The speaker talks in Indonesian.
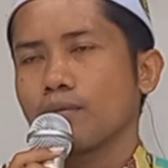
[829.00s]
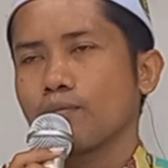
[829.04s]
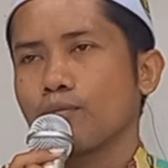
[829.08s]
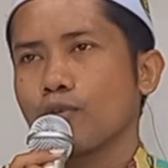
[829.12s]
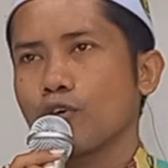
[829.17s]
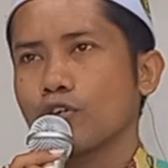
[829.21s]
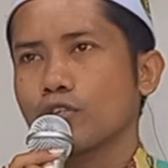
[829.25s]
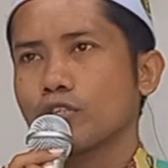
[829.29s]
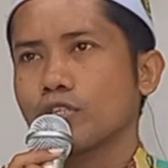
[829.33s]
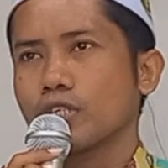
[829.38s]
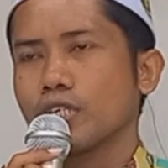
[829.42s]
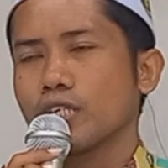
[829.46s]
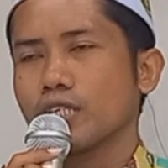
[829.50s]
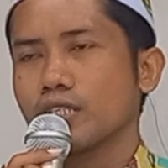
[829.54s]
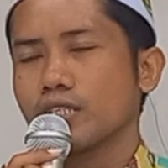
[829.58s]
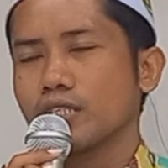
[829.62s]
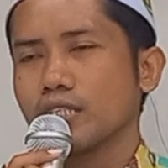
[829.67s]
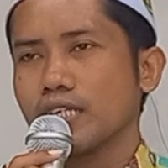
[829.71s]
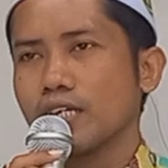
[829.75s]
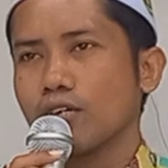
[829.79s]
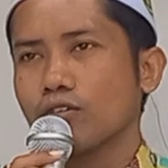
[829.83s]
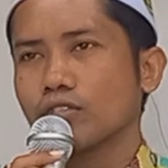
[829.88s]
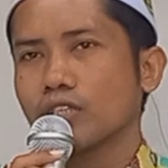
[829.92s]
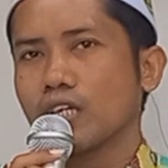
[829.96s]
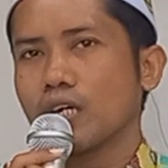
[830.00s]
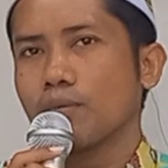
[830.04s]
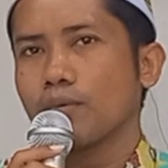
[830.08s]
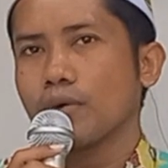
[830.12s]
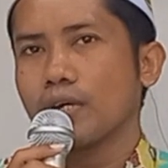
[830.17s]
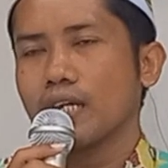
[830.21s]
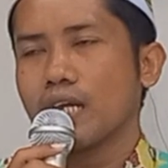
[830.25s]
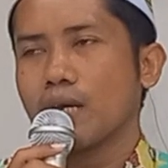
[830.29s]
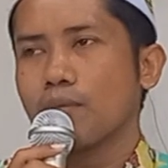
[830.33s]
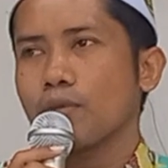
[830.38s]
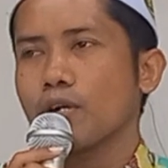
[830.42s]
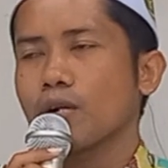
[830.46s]
posisi
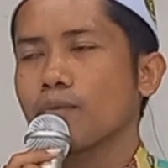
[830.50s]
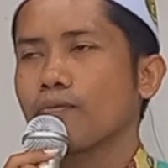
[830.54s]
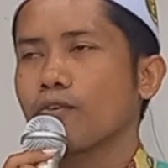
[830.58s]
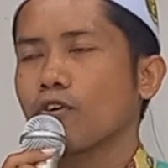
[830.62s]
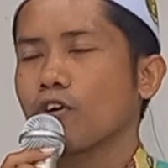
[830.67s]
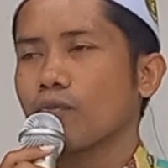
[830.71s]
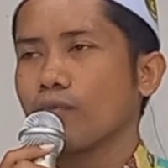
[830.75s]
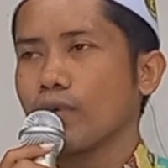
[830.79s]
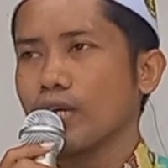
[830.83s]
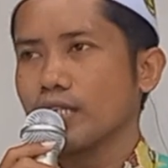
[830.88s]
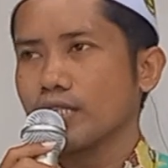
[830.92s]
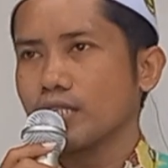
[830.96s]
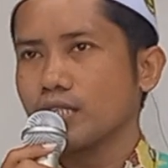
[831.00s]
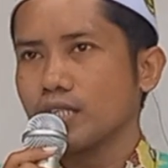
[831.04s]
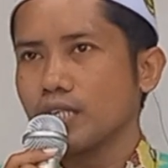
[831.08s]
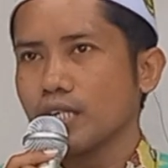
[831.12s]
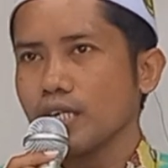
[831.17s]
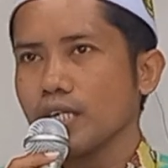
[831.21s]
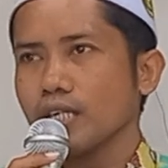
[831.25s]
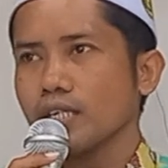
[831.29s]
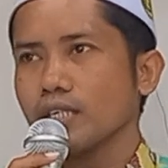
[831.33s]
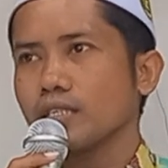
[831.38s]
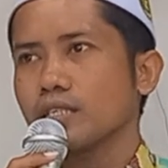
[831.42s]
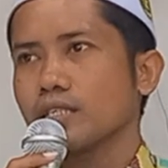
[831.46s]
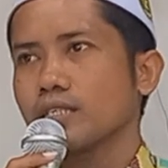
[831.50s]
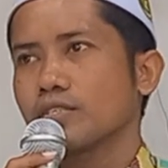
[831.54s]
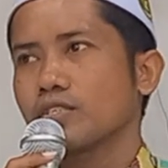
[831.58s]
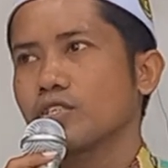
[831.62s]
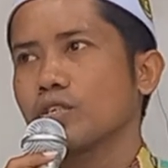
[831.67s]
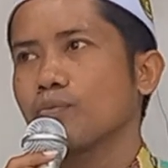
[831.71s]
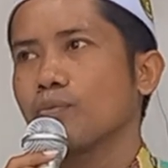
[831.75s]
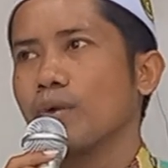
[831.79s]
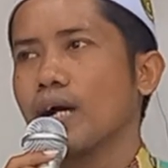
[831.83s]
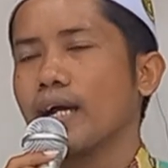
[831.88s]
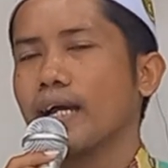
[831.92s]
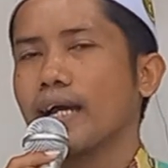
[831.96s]
utabana berprofesi
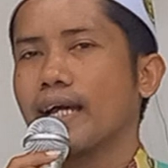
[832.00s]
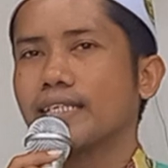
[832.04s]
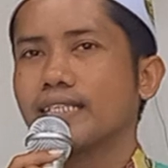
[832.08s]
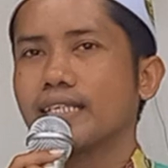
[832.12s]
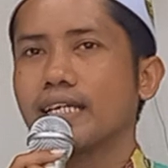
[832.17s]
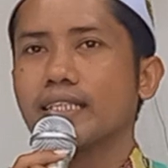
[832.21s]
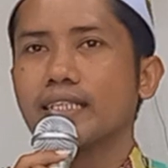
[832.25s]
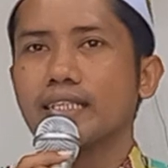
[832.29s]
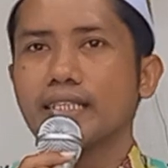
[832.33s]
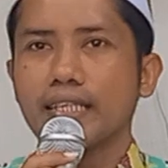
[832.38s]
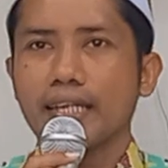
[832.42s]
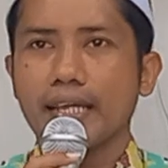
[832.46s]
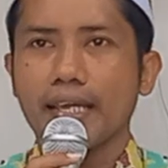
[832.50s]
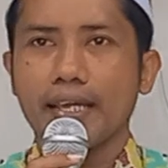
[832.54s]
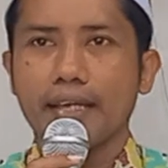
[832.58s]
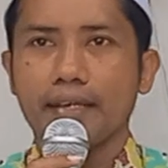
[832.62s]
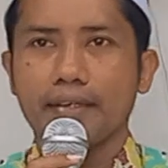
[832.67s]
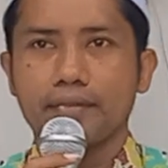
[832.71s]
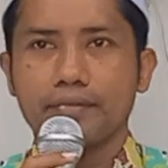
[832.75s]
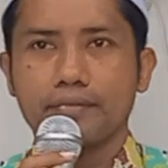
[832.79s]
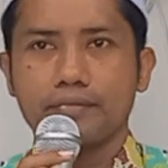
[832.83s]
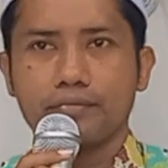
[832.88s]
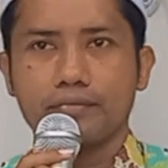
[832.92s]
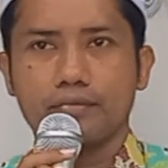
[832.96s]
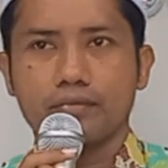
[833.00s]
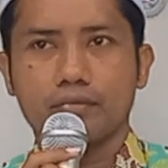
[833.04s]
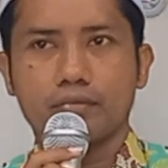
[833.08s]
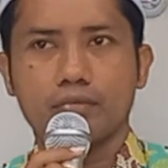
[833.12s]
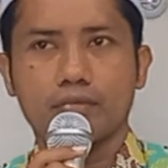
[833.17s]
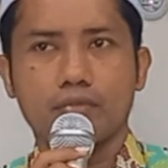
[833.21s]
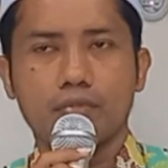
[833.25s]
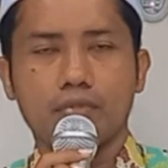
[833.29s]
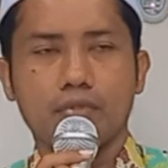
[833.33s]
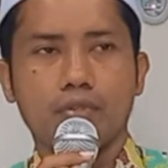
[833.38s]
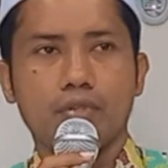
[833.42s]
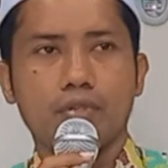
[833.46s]
sebagai santri
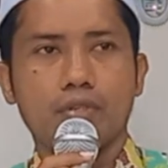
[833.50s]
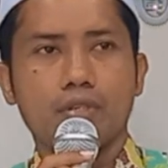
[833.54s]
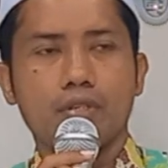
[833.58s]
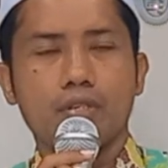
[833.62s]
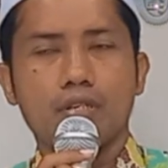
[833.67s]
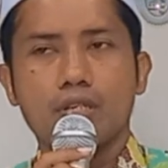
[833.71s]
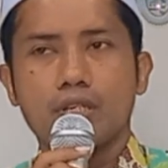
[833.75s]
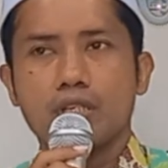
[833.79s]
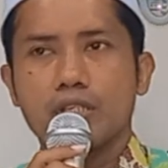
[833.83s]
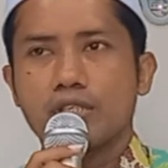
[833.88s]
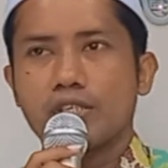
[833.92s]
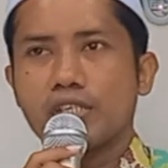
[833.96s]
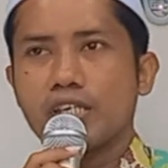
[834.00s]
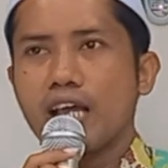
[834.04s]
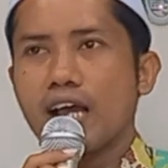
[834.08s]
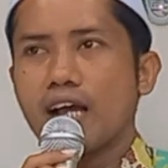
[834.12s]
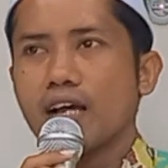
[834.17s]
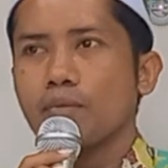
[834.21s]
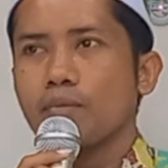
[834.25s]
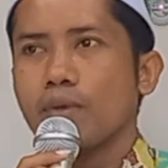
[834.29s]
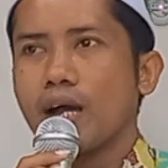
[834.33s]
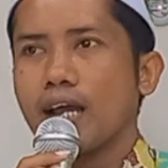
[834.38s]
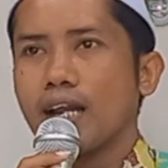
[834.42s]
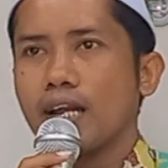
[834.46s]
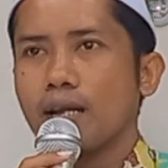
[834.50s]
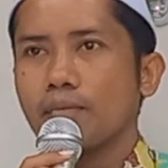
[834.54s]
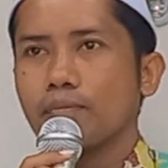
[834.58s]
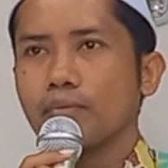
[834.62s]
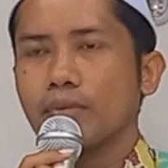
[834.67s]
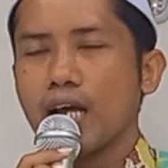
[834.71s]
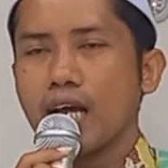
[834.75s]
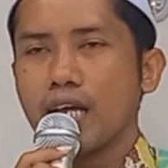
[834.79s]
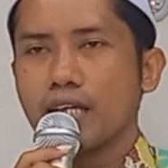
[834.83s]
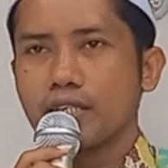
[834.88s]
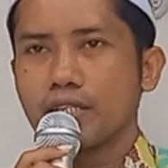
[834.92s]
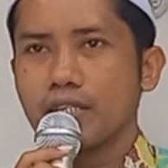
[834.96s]
siang malam
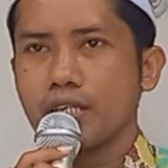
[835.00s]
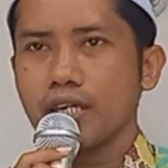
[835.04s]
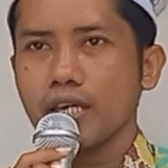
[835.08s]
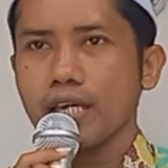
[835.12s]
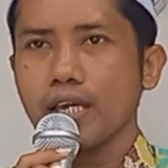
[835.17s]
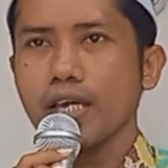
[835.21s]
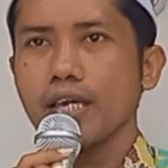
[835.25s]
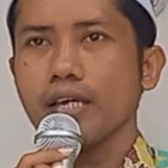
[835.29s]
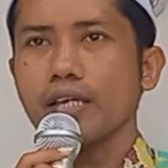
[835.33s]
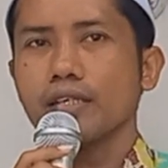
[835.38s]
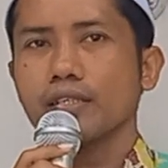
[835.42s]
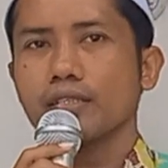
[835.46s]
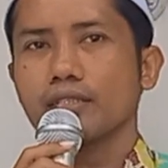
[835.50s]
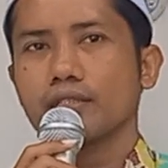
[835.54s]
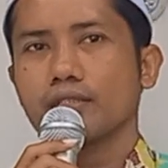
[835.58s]
ngaji